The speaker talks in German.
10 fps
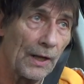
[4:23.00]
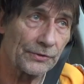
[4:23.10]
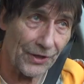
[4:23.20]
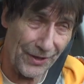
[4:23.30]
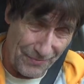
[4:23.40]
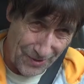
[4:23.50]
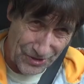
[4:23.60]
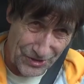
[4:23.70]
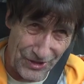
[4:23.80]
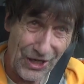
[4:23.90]
weil da immer
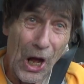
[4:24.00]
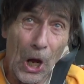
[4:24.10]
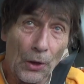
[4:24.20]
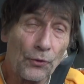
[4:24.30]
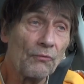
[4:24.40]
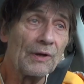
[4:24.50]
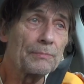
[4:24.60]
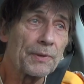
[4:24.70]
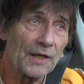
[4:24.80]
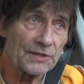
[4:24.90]
steht
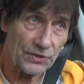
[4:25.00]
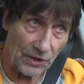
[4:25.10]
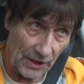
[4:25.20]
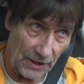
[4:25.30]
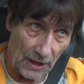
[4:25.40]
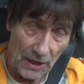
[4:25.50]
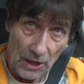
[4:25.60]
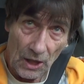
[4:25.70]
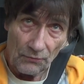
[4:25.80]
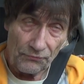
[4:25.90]
Nobelpreisträger
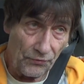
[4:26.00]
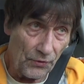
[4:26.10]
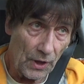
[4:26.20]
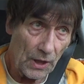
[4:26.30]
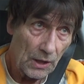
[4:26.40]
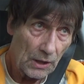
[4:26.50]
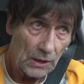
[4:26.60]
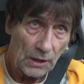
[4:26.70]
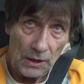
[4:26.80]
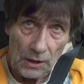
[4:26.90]
für
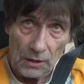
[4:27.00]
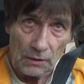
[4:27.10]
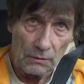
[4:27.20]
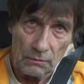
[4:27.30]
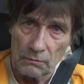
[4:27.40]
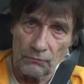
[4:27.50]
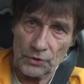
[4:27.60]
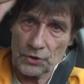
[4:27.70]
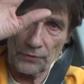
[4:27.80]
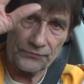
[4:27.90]

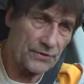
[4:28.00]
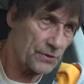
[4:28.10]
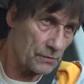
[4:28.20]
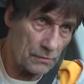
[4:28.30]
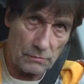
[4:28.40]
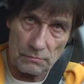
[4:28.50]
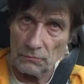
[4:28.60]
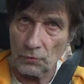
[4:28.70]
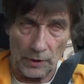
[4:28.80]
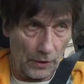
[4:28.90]
Wirtschafts-
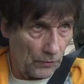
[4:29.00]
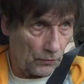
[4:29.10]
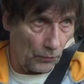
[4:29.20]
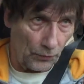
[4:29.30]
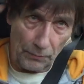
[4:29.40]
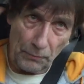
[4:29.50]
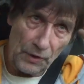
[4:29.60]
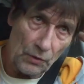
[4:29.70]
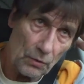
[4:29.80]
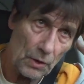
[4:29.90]
oder
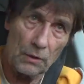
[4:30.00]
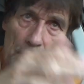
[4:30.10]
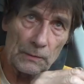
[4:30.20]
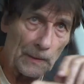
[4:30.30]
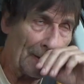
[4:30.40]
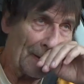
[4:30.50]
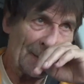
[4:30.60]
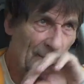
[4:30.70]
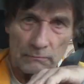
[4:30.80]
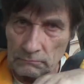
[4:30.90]
Ökonomie oder
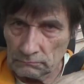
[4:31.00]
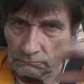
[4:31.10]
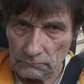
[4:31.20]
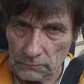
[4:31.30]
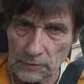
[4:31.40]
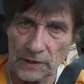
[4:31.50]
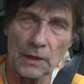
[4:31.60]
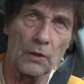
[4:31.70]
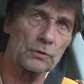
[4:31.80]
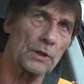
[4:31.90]
äh,
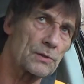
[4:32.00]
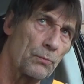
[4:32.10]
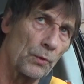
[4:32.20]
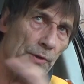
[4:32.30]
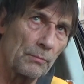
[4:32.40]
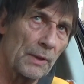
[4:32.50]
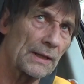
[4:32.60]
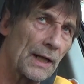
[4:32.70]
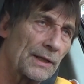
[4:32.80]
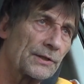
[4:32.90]
genau das, wo ich immer
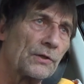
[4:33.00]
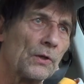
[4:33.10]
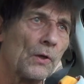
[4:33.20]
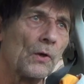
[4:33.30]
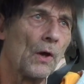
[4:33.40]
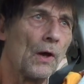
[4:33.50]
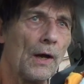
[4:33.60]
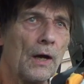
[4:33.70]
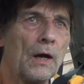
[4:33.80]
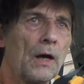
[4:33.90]
gleich
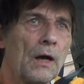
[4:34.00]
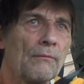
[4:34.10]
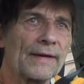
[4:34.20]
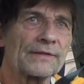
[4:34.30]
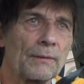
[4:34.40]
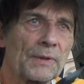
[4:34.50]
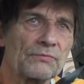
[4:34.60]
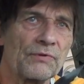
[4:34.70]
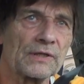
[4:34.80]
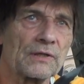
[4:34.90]
weg
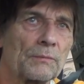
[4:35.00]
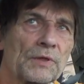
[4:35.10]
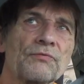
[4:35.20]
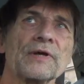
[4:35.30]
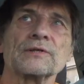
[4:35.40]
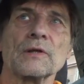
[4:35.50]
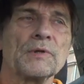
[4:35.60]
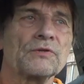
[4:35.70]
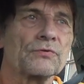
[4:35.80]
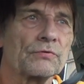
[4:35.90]
damit, weg damit, weg
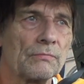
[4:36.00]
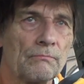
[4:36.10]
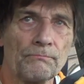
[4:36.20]
damit.